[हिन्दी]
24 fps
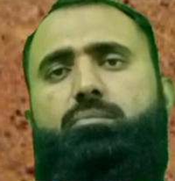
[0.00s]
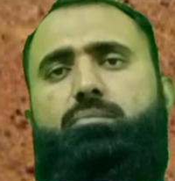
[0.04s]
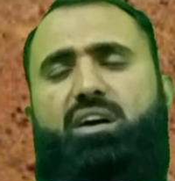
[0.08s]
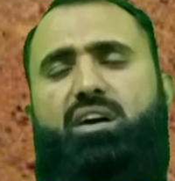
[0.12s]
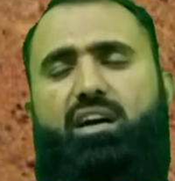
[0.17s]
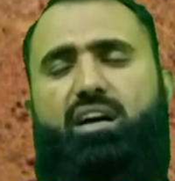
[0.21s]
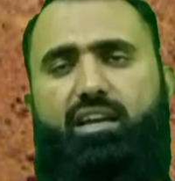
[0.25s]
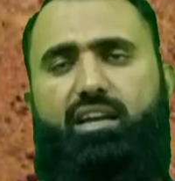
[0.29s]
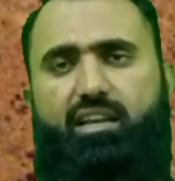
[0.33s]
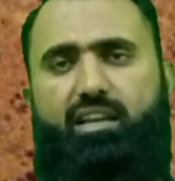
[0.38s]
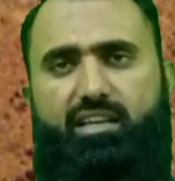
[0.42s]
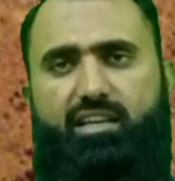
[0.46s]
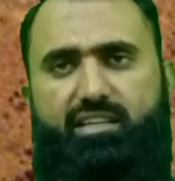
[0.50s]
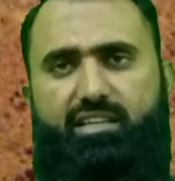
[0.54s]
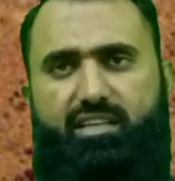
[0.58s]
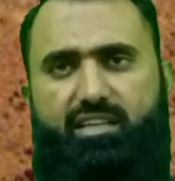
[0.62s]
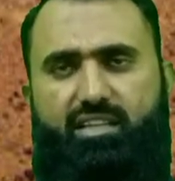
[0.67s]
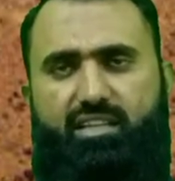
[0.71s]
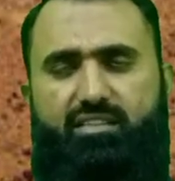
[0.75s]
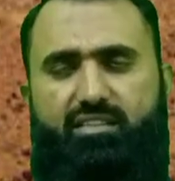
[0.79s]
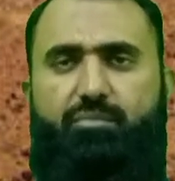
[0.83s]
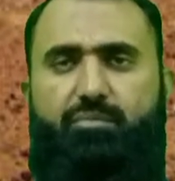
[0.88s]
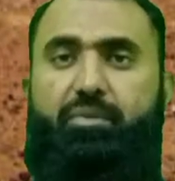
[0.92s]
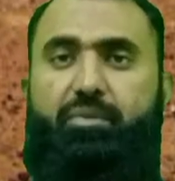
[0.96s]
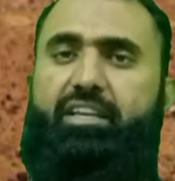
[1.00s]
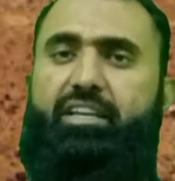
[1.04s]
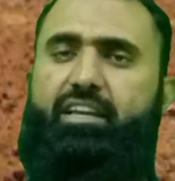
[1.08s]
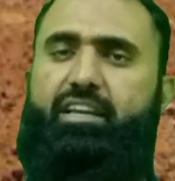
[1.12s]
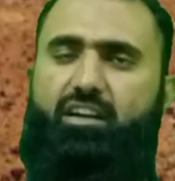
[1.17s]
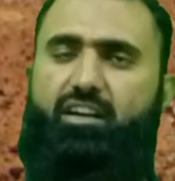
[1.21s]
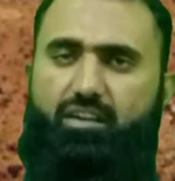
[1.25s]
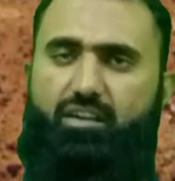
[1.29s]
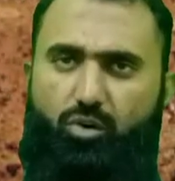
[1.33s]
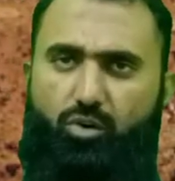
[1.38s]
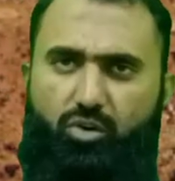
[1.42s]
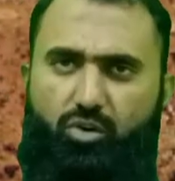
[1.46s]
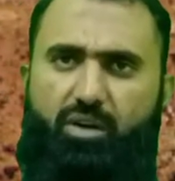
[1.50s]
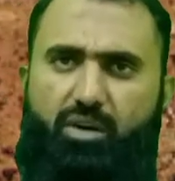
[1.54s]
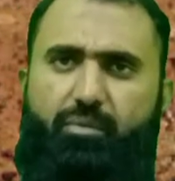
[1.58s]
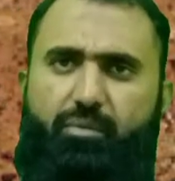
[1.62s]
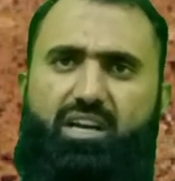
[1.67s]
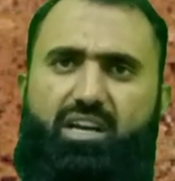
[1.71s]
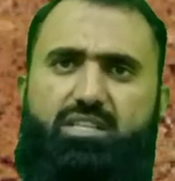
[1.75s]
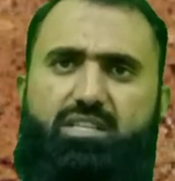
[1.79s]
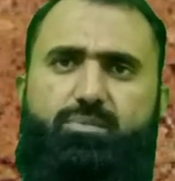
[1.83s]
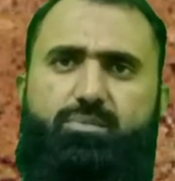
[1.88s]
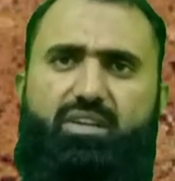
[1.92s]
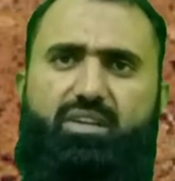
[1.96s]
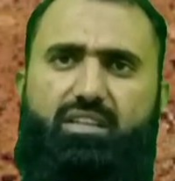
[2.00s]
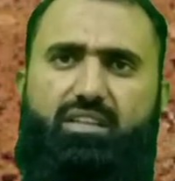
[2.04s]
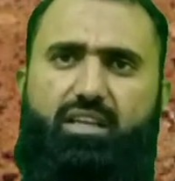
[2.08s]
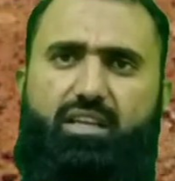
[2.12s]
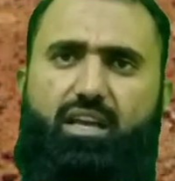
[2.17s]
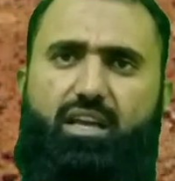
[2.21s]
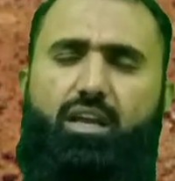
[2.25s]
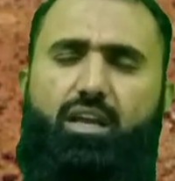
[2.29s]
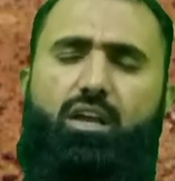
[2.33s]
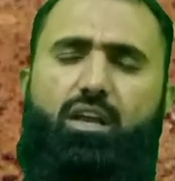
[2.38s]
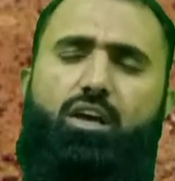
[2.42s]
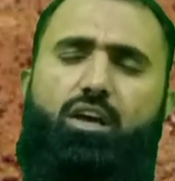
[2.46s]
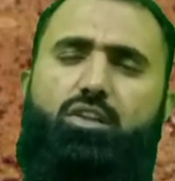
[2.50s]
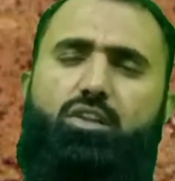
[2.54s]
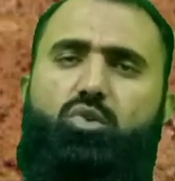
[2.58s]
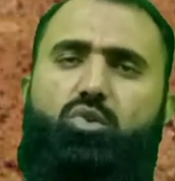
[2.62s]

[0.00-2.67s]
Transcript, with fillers: बहा के ले जाता है ज़मीनी कटाव का बायस बनता है